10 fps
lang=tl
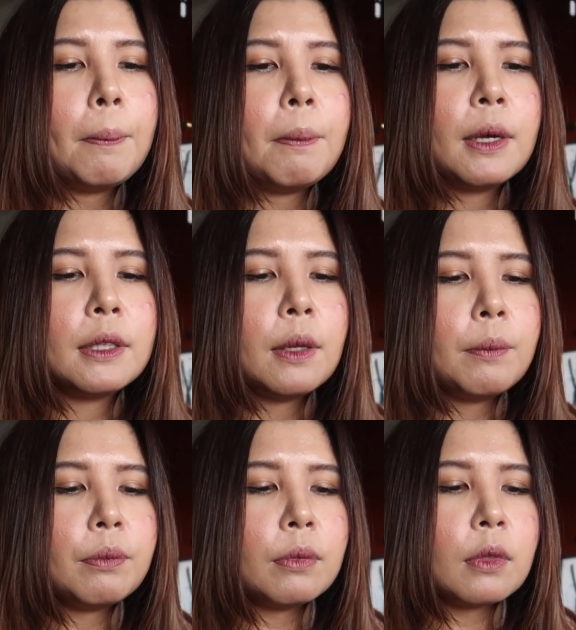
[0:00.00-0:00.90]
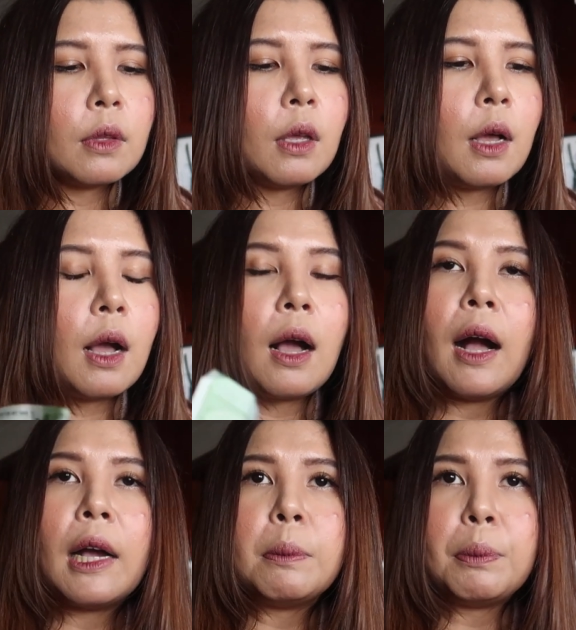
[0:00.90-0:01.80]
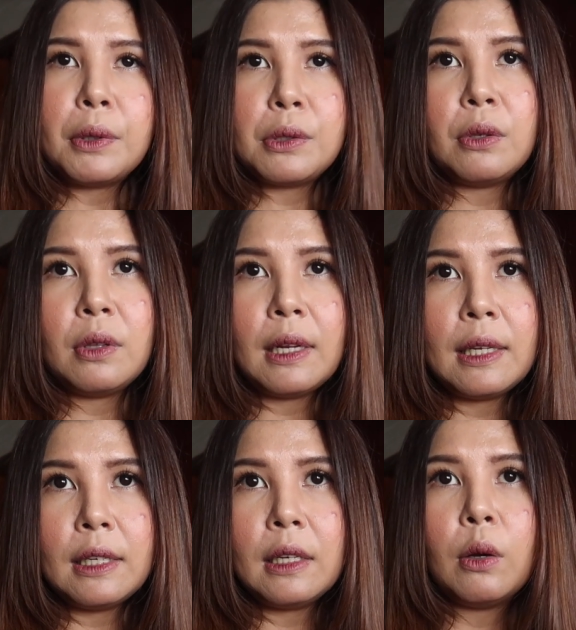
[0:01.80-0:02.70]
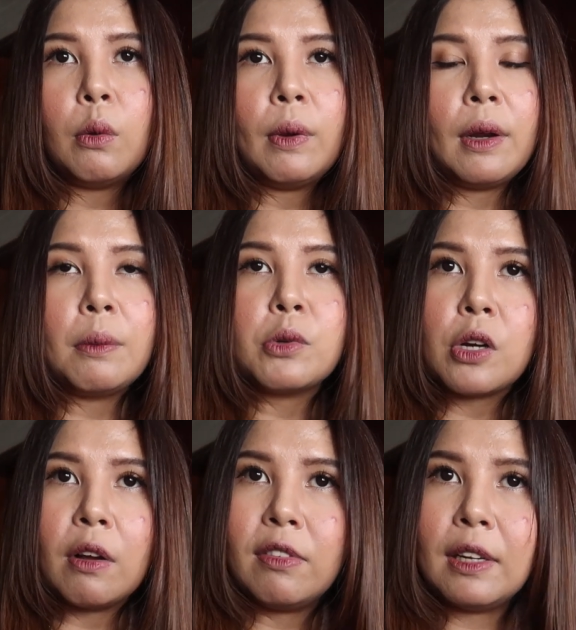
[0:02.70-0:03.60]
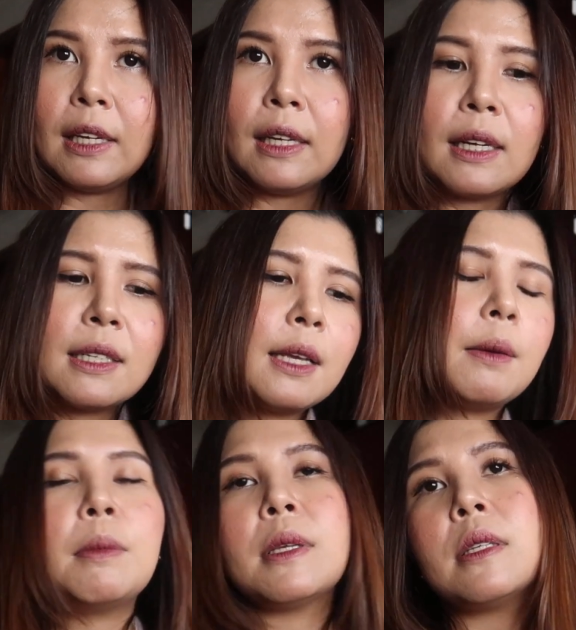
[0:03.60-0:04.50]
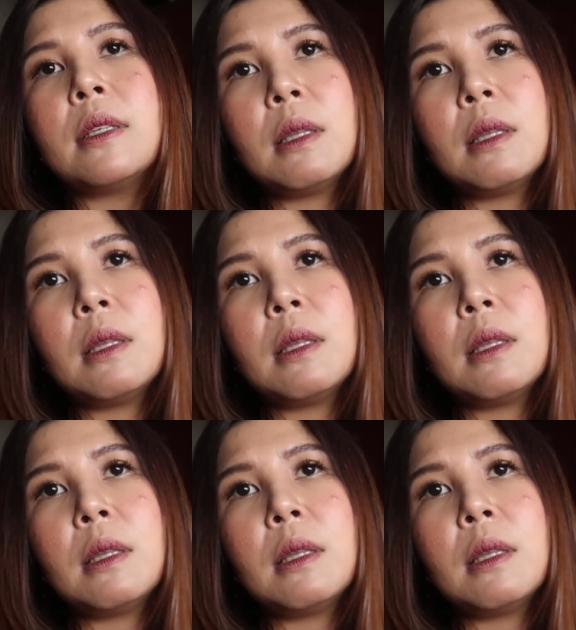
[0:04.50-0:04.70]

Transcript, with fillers: But I personally, when I'm traveling, kasi mas,